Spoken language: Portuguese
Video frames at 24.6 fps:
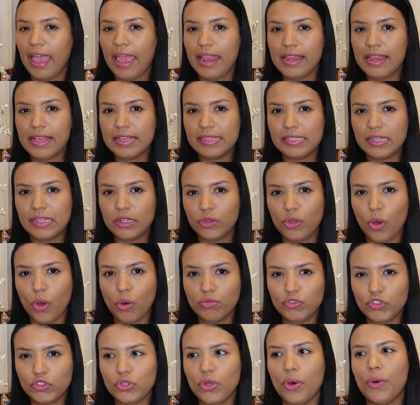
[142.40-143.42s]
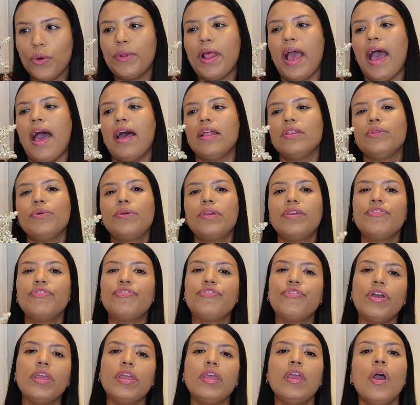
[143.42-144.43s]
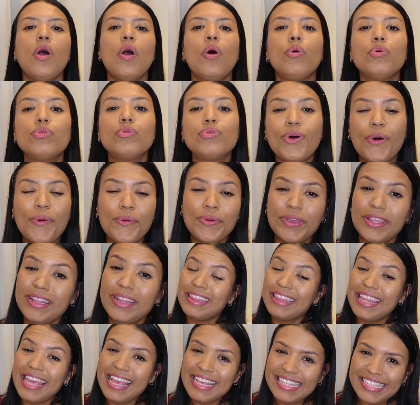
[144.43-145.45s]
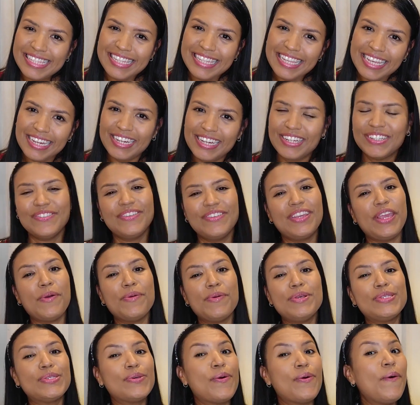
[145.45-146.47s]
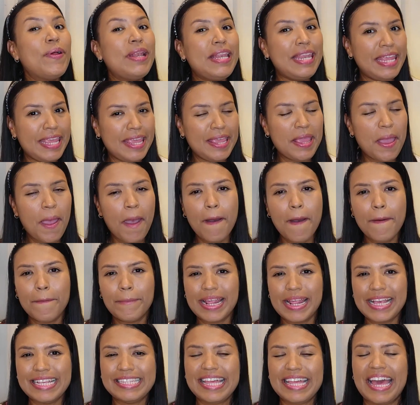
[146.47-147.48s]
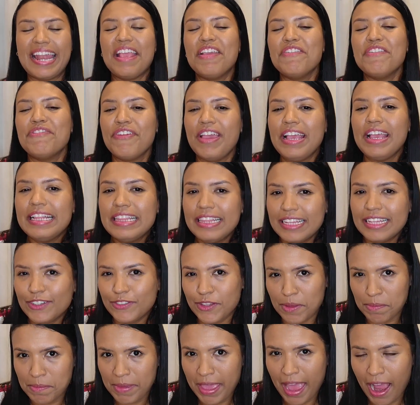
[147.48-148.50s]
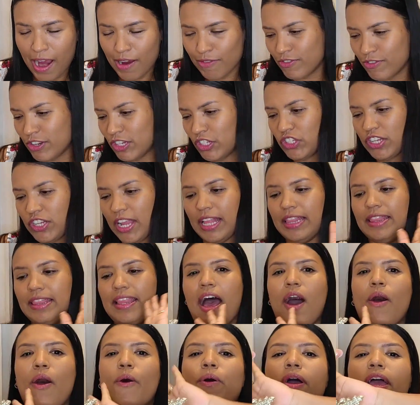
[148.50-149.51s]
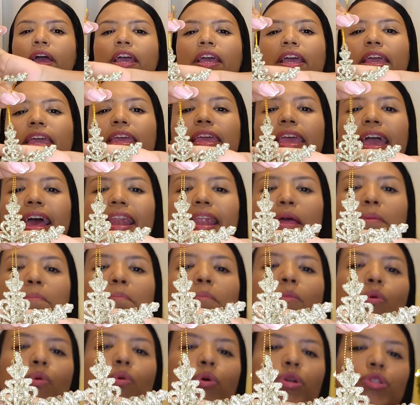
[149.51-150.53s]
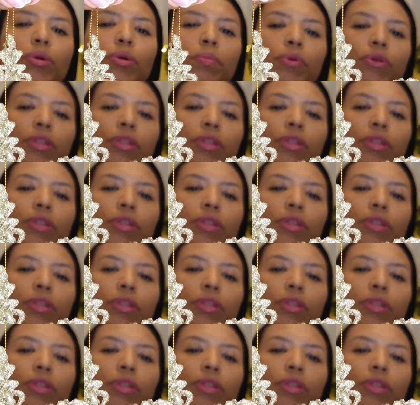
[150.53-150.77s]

é nesse tom de dourado, que foi o tom desse ano que eu escolhi para estar enfeitando a minha árvore de Natal. E ela é muito